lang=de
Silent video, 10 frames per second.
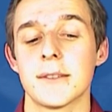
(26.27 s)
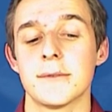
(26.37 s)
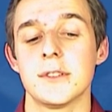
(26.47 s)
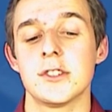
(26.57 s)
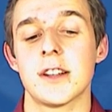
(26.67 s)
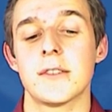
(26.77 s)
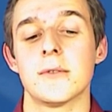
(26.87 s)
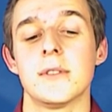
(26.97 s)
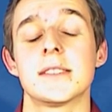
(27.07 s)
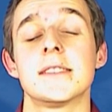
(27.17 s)
hat für die
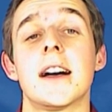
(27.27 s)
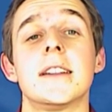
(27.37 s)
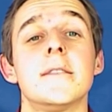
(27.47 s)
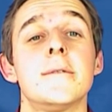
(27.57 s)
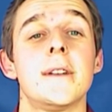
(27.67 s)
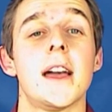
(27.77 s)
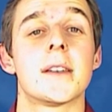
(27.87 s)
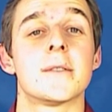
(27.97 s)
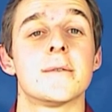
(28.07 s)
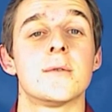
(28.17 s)
Stadt Uelzen einen
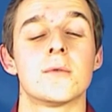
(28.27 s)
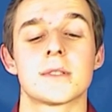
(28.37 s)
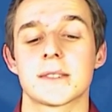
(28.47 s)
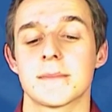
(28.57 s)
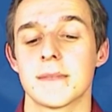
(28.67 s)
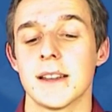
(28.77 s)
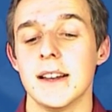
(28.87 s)
Pferdefuß.